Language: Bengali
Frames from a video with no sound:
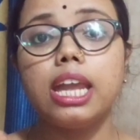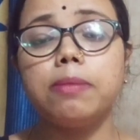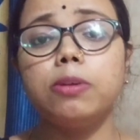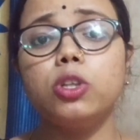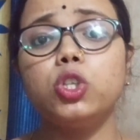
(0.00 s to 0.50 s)

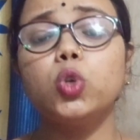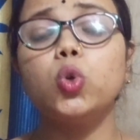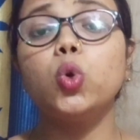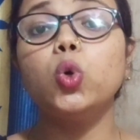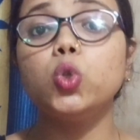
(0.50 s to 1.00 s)
এবার হচ্ছে
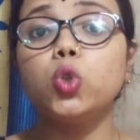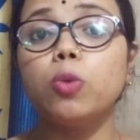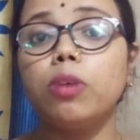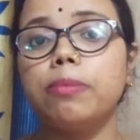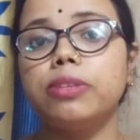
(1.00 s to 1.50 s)
কোন
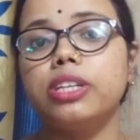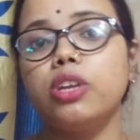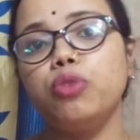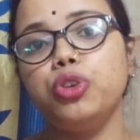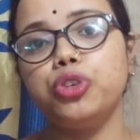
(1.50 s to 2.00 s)
সময় আমাদের
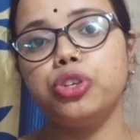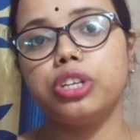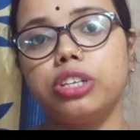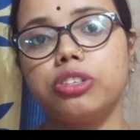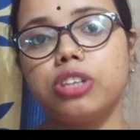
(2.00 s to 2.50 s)
এই অভিলিউশন
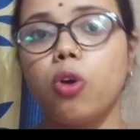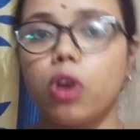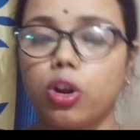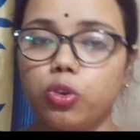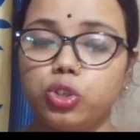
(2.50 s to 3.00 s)
টেস্টটা
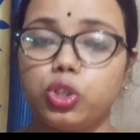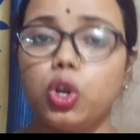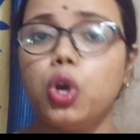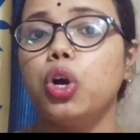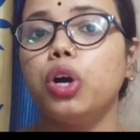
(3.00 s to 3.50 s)
করা উচিত
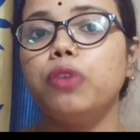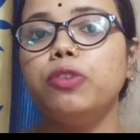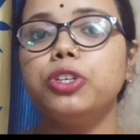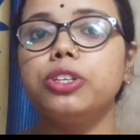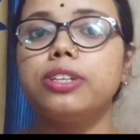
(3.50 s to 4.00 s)

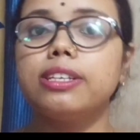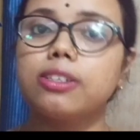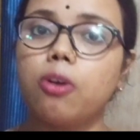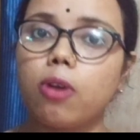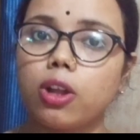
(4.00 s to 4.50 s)
ওভুলেশন
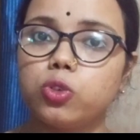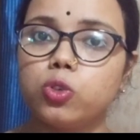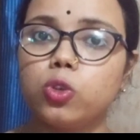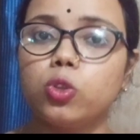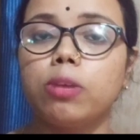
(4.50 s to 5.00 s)
টেস্ট করার
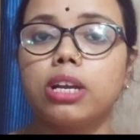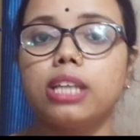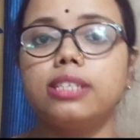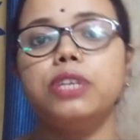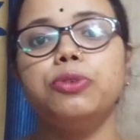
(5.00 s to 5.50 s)
জন্য
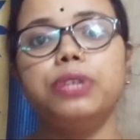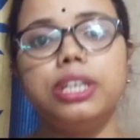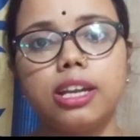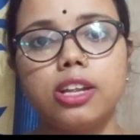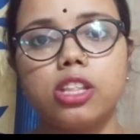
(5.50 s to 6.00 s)
তোমাকে যে
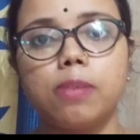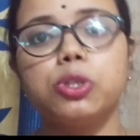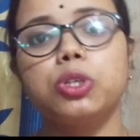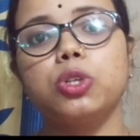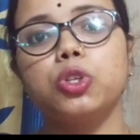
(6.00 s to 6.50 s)
ইউরিনটা নিতে হবে
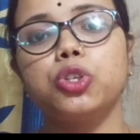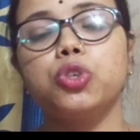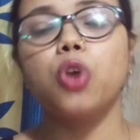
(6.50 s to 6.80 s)
সেটা হচ্ছে